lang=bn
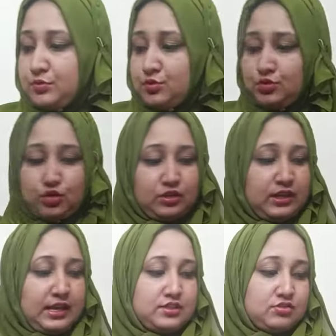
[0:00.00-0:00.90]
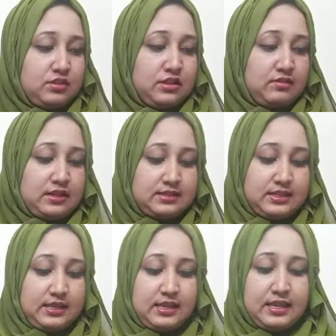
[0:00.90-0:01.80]
সুন্দর করে কাজ করে দেওয়া
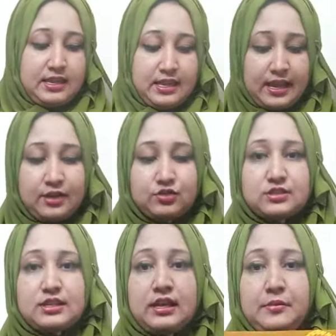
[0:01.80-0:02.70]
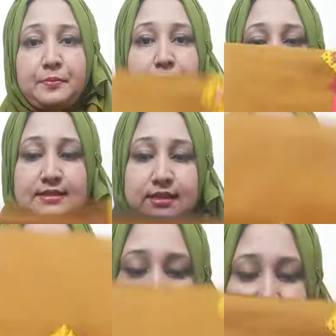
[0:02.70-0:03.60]
আছে এই হচ্ছে ব্যাক সাইডটা